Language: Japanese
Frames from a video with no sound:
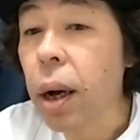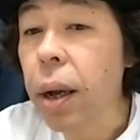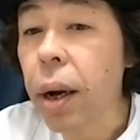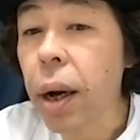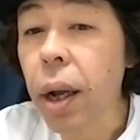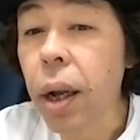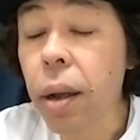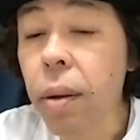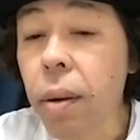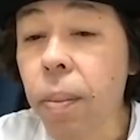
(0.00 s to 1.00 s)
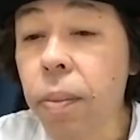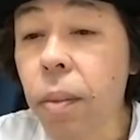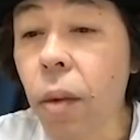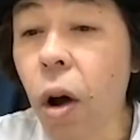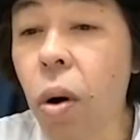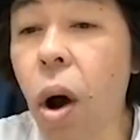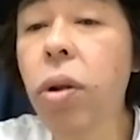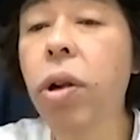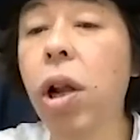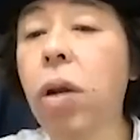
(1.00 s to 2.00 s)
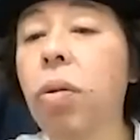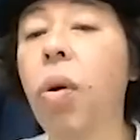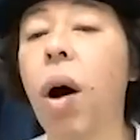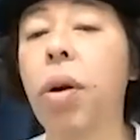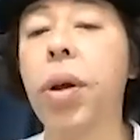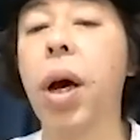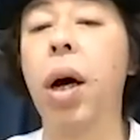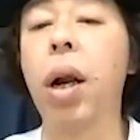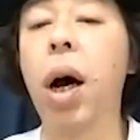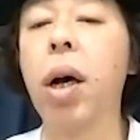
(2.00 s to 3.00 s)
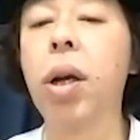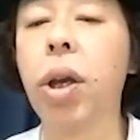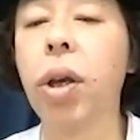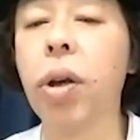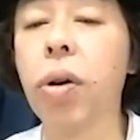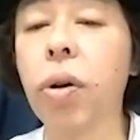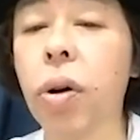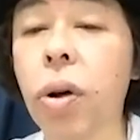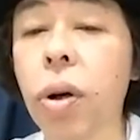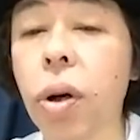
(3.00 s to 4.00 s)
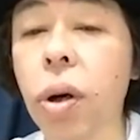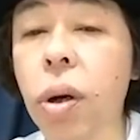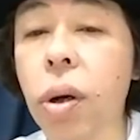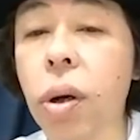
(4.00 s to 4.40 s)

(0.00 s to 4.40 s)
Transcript: はいはい。あランキングとかあるやん、ランキング。